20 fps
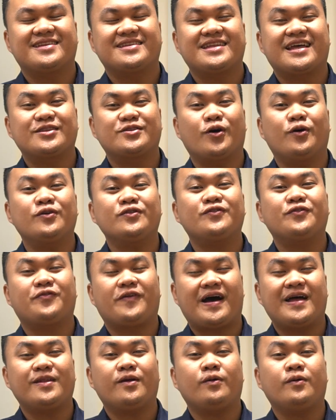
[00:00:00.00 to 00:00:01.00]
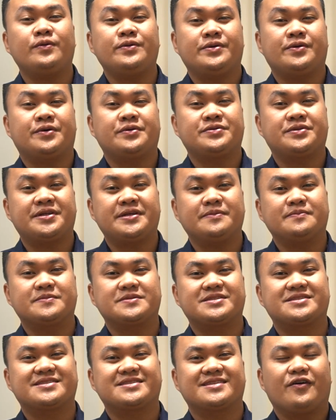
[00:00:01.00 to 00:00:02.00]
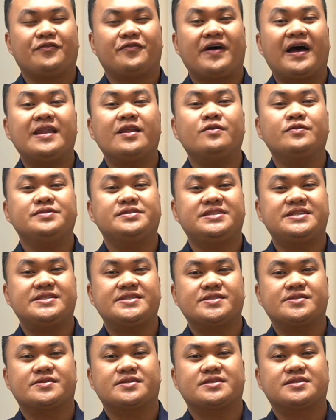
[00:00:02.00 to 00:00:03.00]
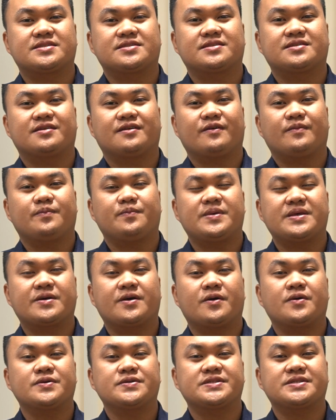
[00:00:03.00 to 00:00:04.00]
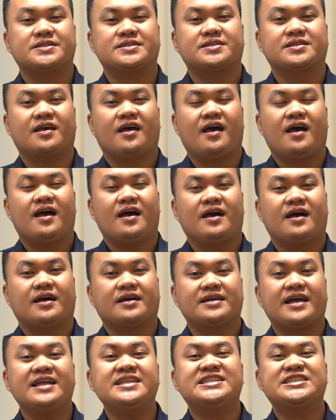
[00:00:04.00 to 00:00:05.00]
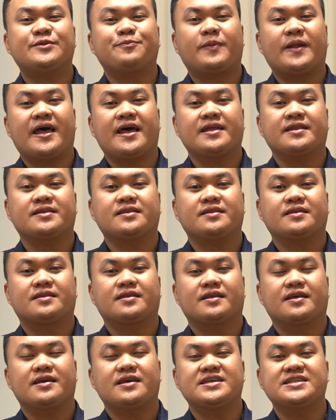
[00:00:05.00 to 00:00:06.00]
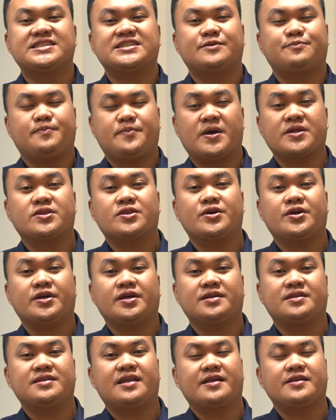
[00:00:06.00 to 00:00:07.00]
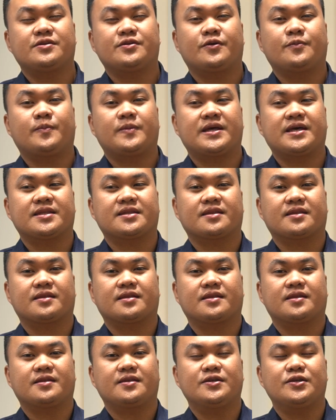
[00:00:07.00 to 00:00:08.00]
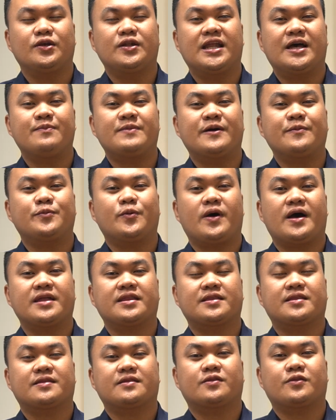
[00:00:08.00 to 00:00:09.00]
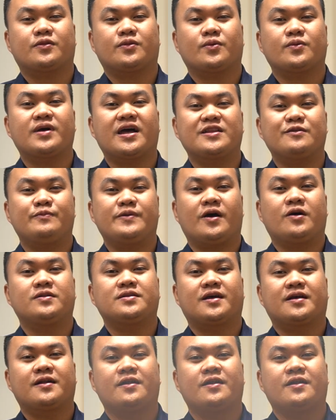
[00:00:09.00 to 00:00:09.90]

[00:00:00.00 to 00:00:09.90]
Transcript: na don't follow your dreams, follow Jesus because God's plan is better than your plan. Yun lamang po at to God be all the